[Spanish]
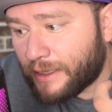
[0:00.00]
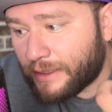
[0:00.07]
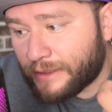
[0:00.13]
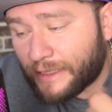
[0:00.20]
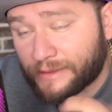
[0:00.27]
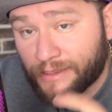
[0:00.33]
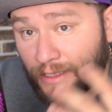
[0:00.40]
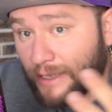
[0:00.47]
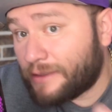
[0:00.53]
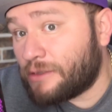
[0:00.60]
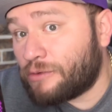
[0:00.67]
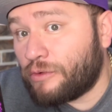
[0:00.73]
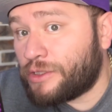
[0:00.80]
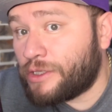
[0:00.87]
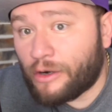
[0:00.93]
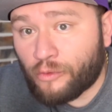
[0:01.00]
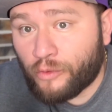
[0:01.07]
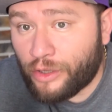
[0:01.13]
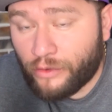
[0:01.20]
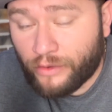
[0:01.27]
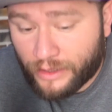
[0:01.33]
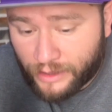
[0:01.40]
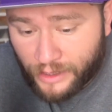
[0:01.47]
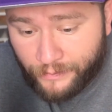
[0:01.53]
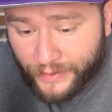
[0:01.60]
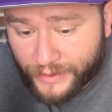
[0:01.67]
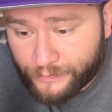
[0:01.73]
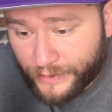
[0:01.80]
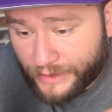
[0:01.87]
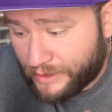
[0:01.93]
y hasta que se escucha el rugido de
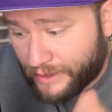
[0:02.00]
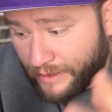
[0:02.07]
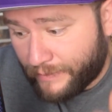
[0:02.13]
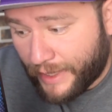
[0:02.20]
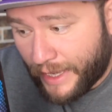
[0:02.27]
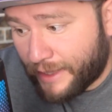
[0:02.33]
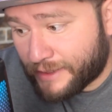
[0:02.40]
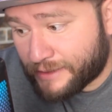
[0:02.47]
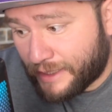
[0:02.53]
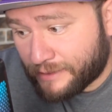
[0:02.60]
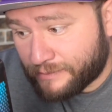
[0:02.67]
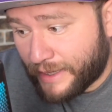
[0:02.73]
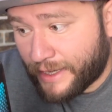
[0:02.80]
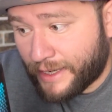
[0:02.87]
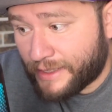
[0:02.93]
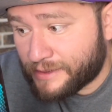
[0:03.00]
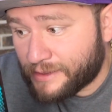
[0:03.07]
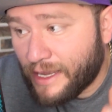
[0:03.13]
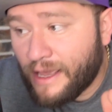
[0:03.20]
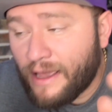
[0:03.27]
tripas, pinches hambreadas las marcas,